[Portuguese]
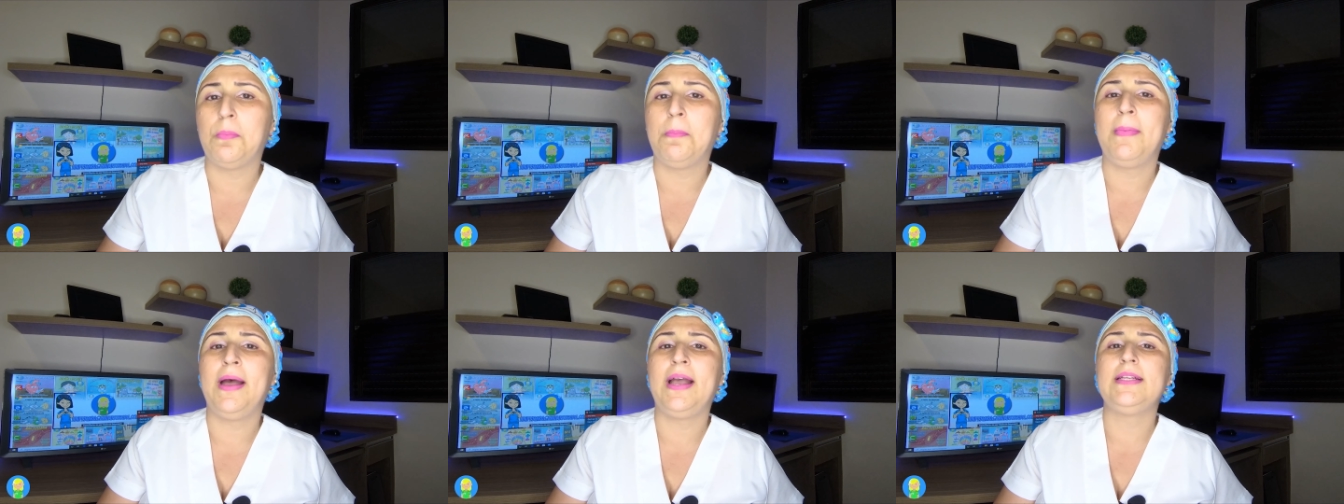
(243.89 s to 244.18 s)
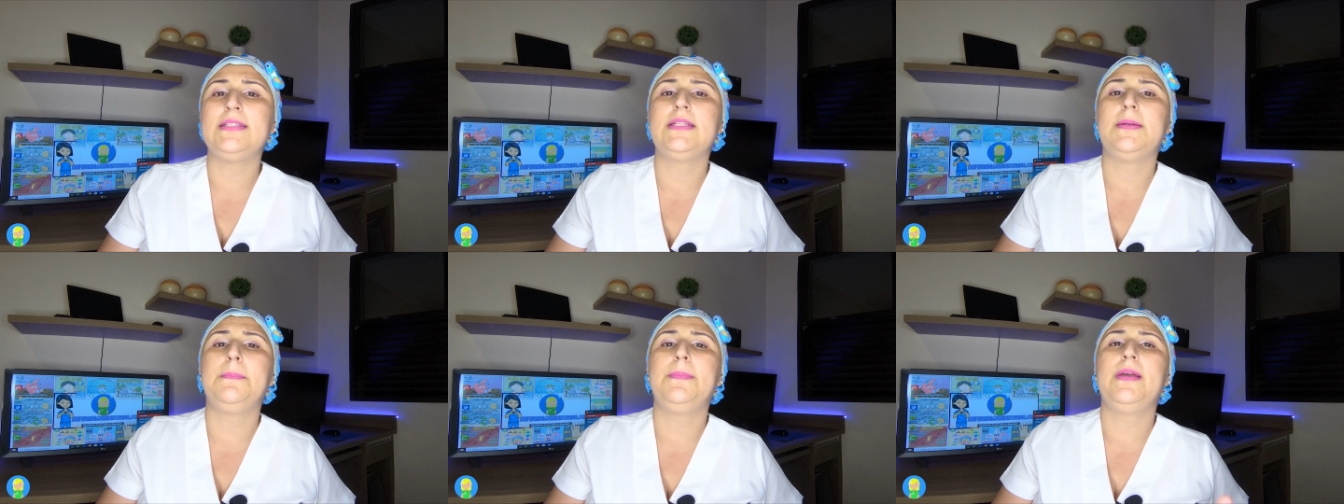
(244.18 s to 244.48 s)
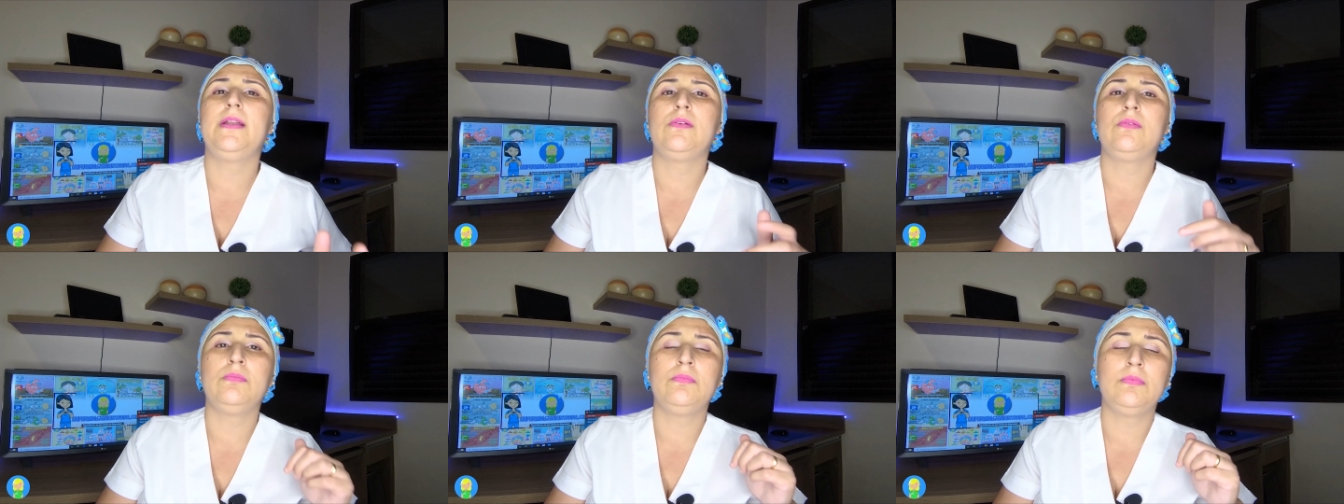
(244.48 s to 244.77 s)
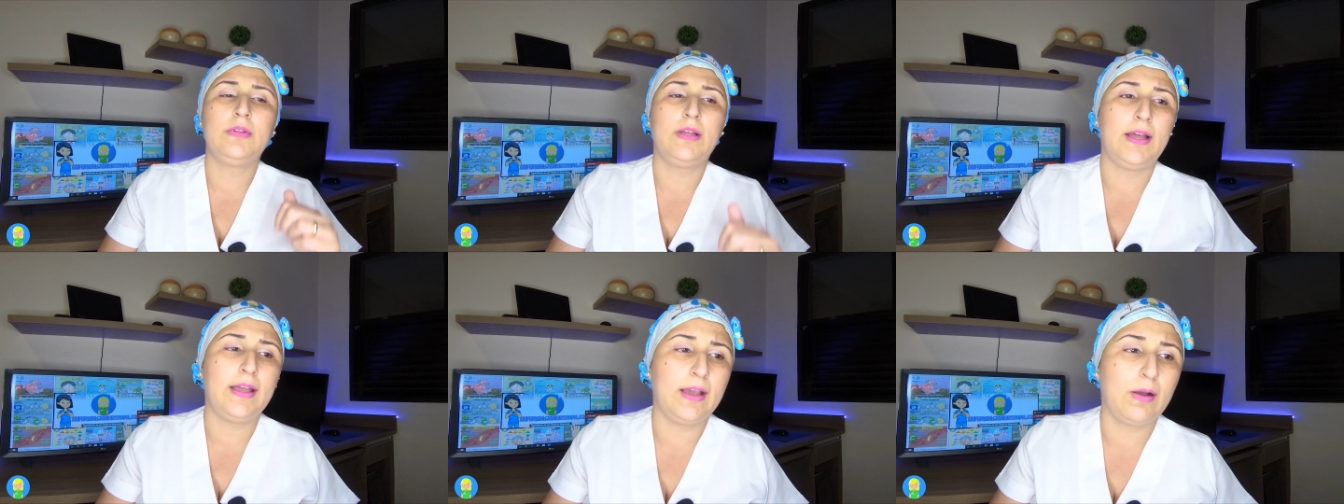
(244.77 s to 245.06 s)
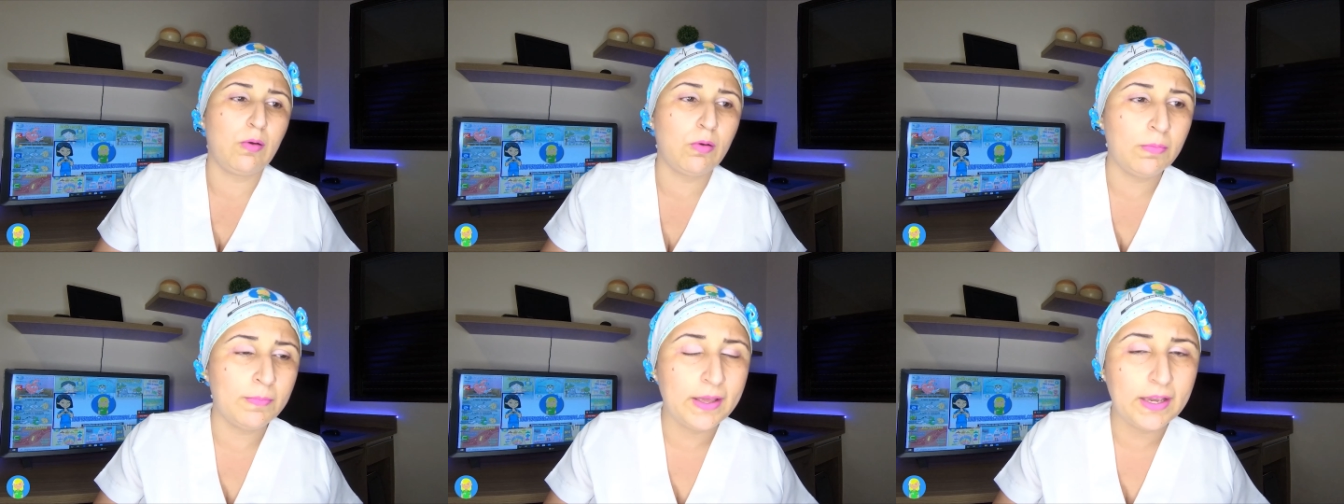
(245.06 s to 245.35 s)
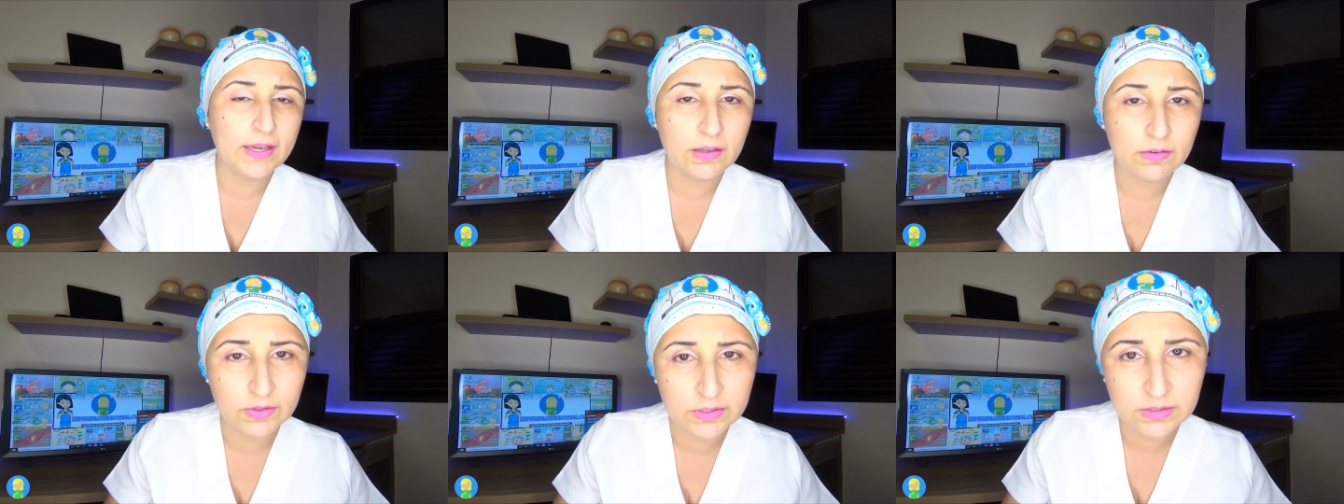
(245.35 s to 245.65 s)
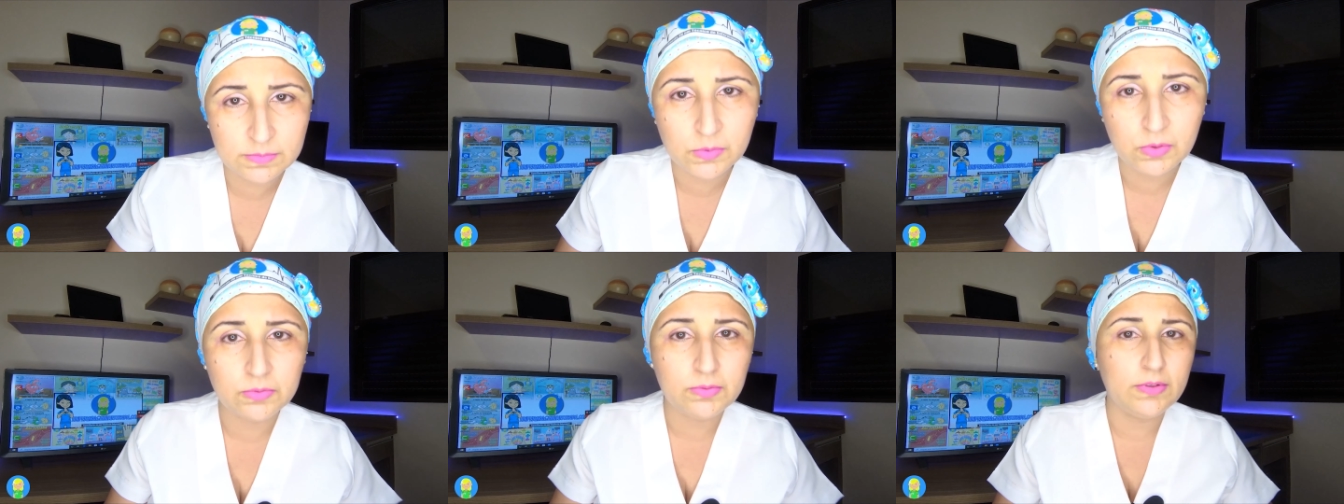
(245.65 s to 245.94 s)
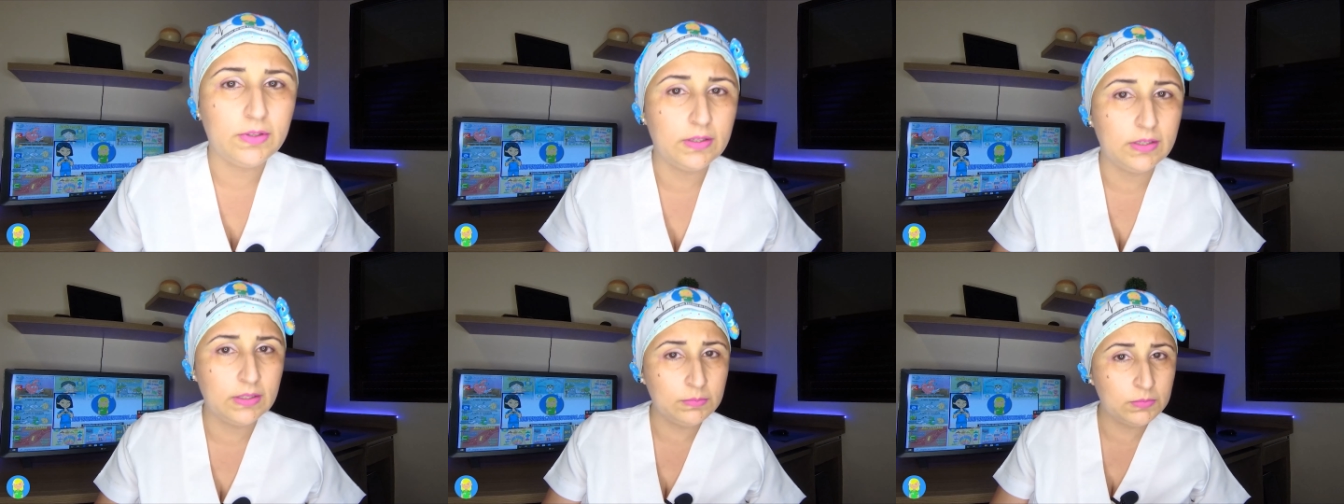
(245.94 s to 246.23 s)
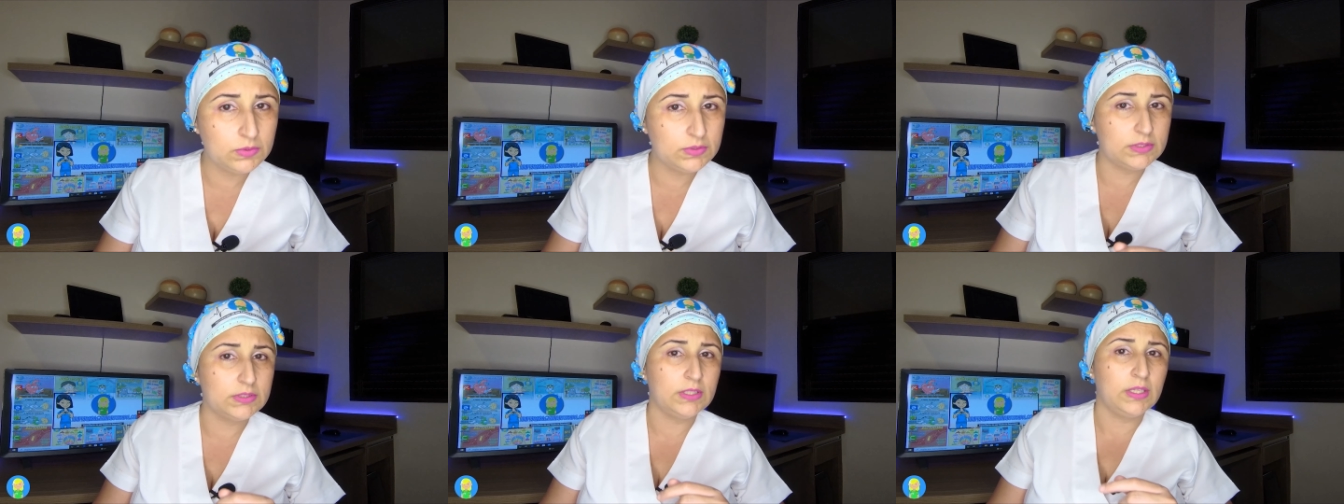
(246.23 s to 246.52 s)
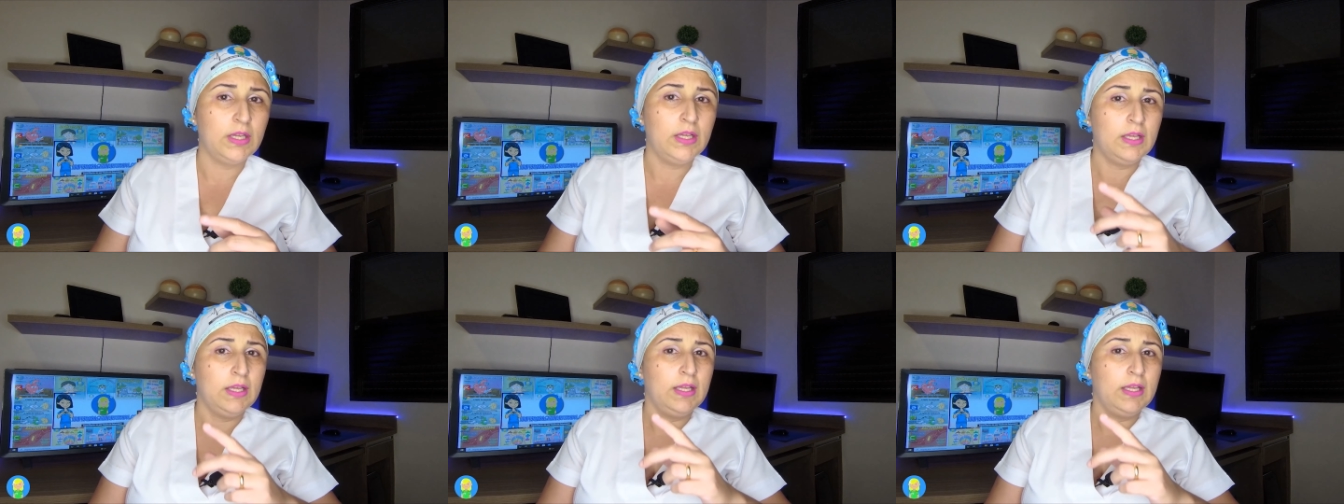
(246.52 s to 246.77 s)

Mas a pergunta é como é que nós montamos